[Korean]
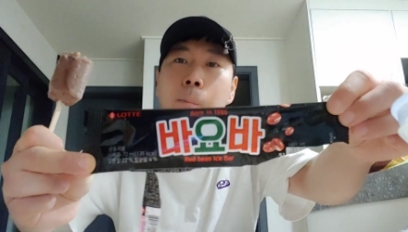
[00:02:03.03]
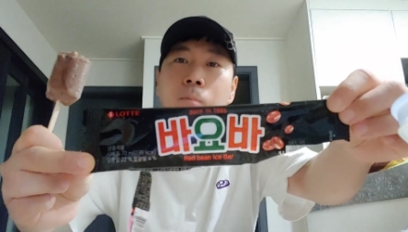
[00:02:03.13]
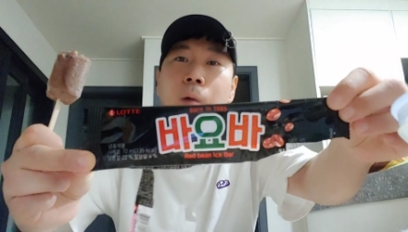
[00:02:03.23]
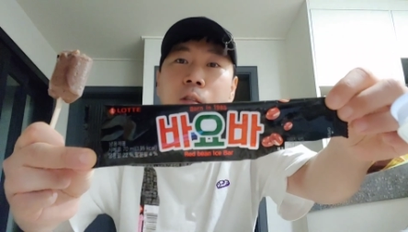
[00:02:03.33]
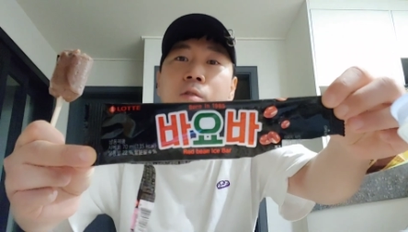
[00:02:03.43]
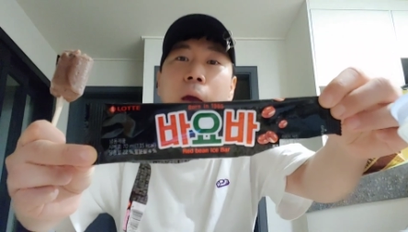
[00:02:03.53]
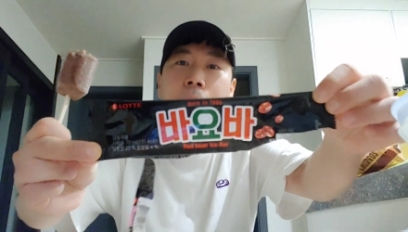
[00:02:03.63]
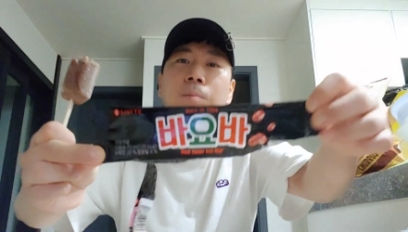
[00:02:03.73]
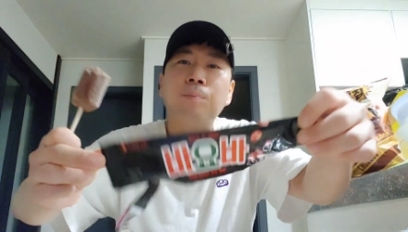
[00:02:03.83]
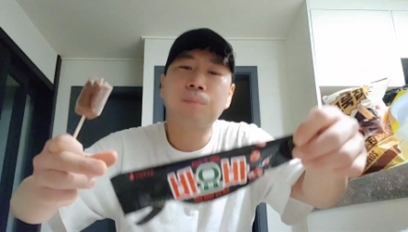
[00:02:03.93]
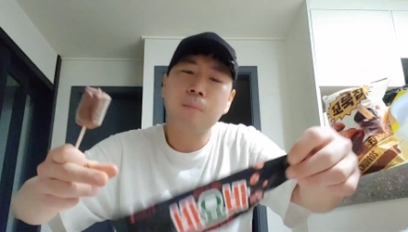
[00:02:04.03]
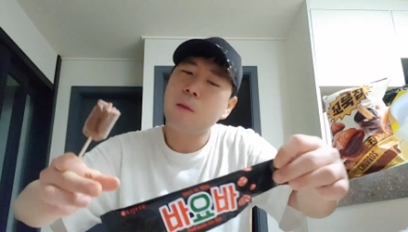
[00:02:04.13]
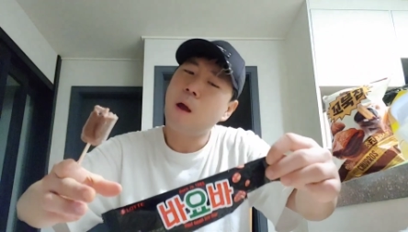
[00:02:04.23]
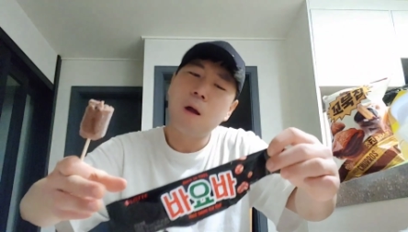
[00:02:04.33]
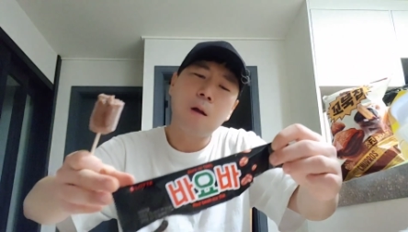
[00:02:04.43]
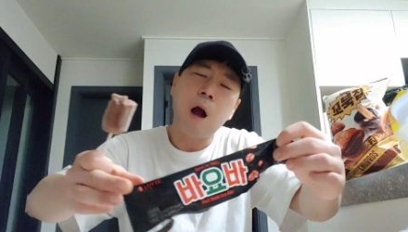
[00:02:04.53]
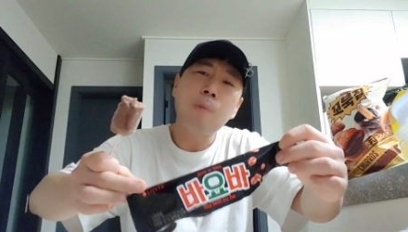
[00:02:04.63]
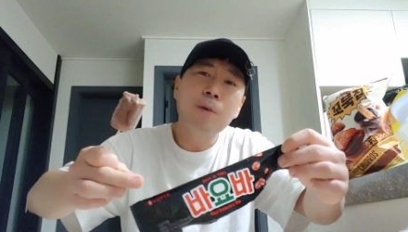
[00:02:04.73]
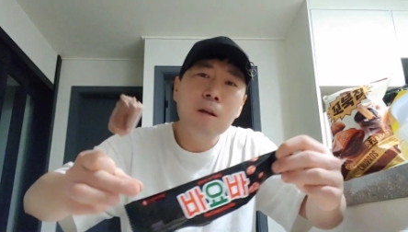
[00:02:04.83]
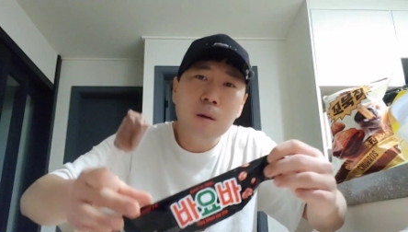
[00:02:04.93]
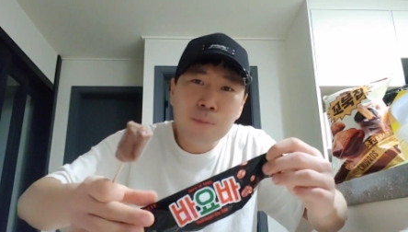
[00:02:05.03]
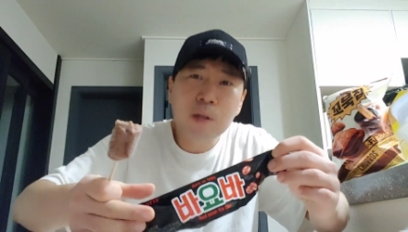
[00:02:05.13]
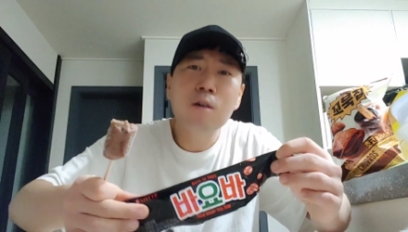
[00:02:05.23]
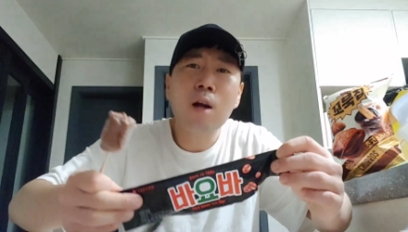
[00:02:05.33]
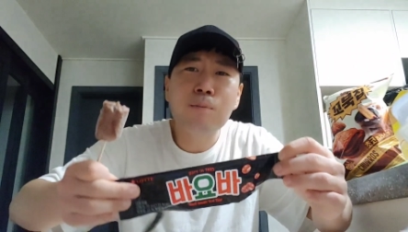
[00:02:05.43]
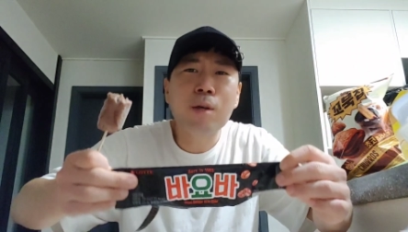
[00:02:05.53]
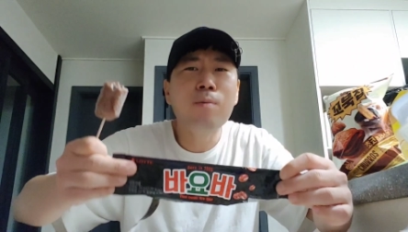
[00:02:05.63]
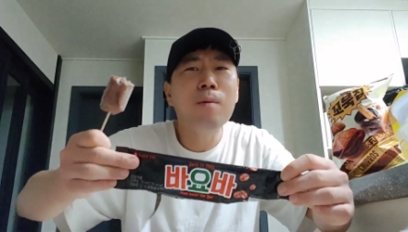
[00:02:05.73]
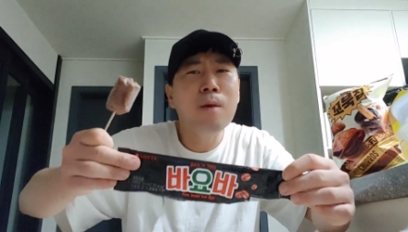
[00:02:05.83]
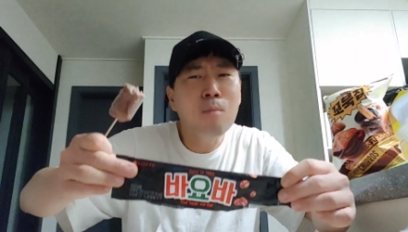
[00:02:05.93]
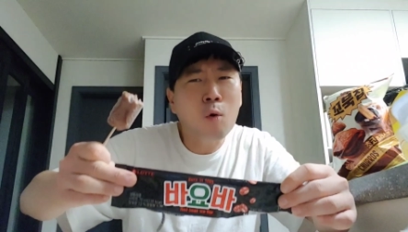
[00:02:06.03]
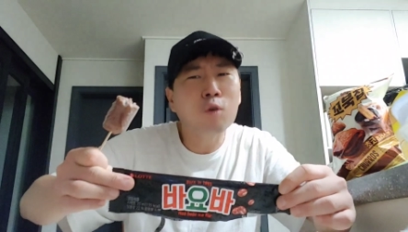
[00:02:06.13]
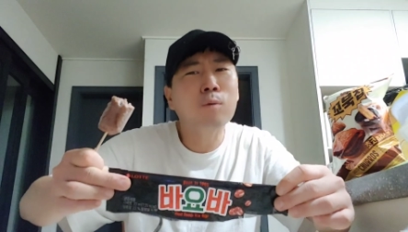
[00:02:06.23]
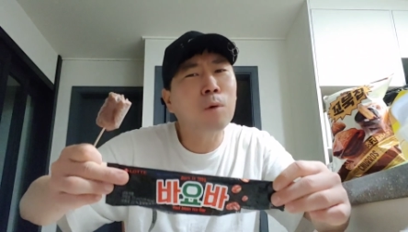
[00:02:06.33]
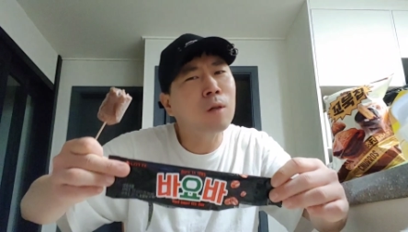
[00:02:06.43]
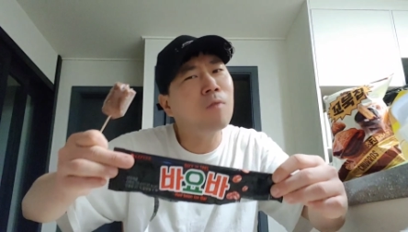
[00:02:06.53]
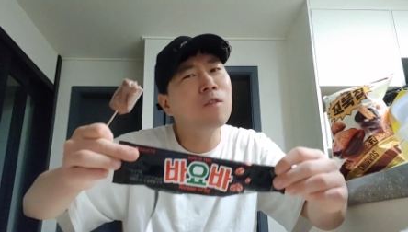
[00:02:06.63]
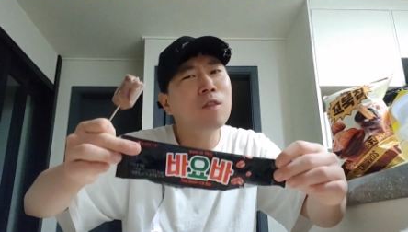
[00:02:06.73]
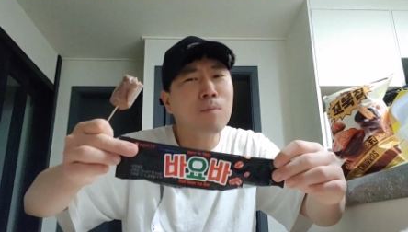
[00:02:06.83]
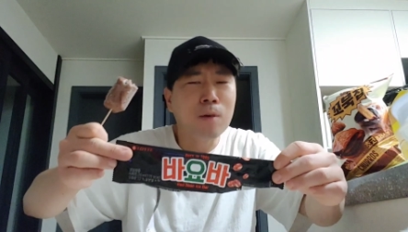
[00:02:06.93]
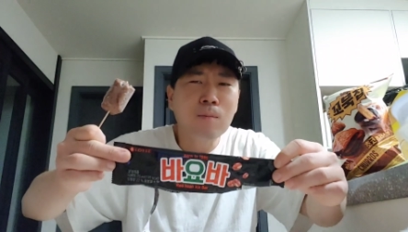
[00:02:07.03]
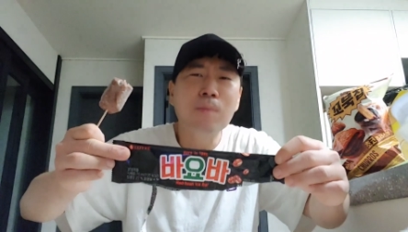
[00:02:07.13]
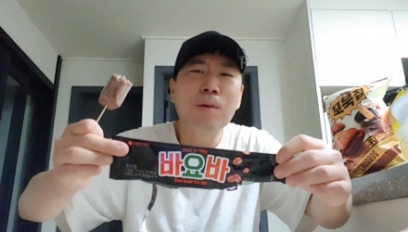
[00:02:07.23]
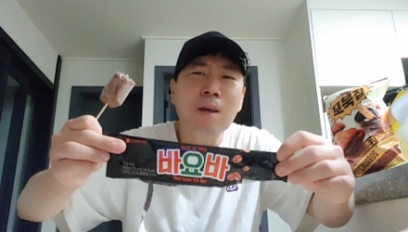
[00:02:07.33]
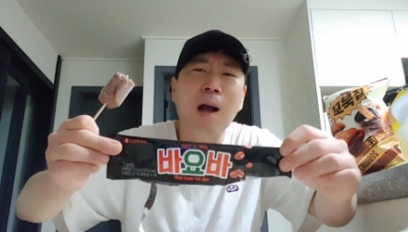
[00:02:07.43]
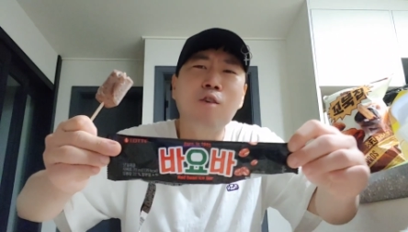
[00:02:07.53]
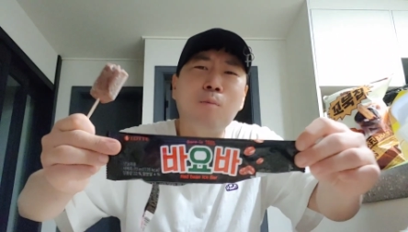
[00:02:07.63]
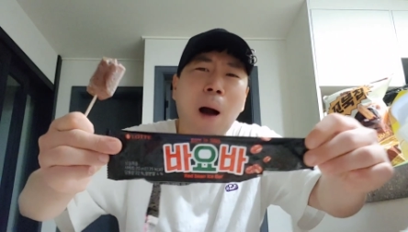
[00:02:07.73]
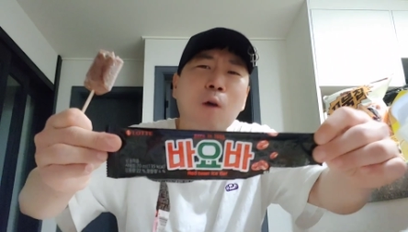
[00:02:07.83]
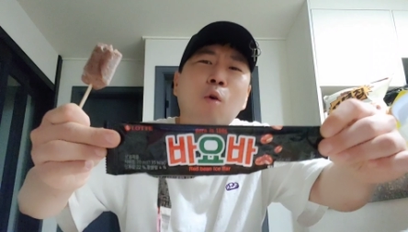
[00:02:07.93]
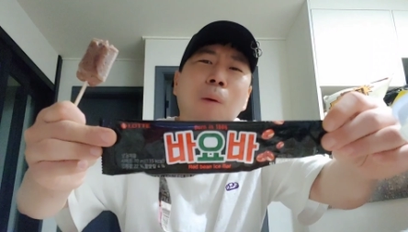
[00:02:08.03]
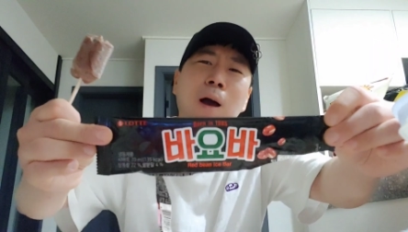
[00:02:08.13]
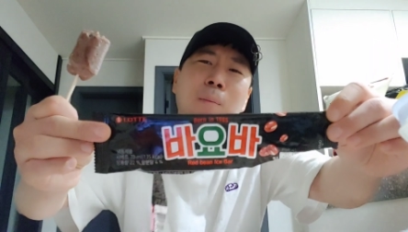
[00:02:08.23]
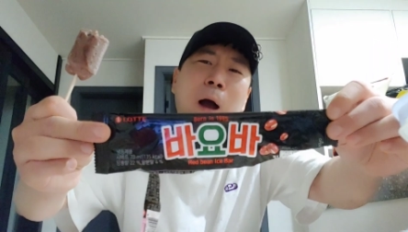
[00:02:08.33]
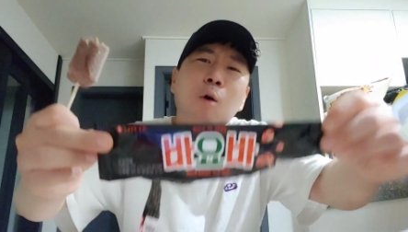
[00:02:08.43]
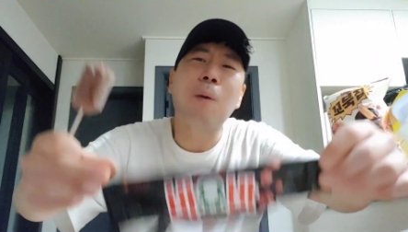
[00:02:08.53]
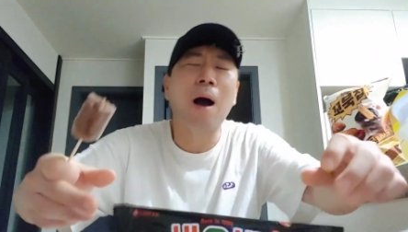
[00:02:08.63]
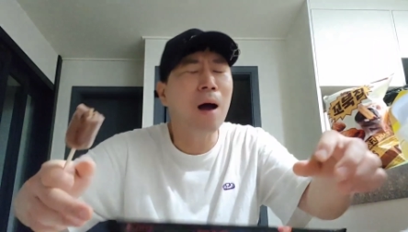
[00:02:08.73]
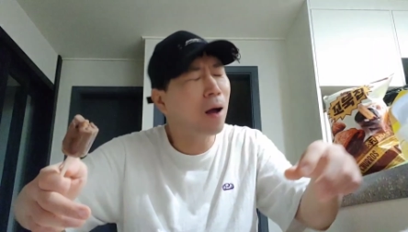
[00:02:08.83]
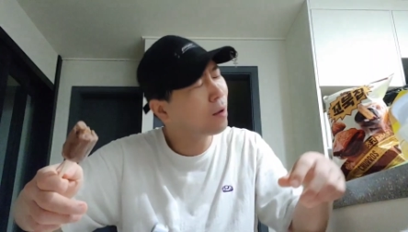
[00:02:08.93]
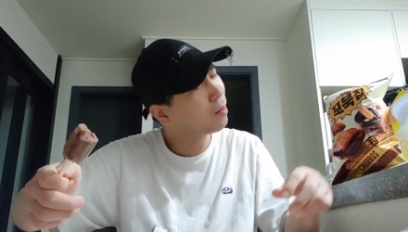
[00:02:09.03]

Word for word: 음, 맛있네. 아, 빙, 빙그레 비비빅 먹고 싶어 샀는데 비비빅이 아닌 바요바야, 바요바.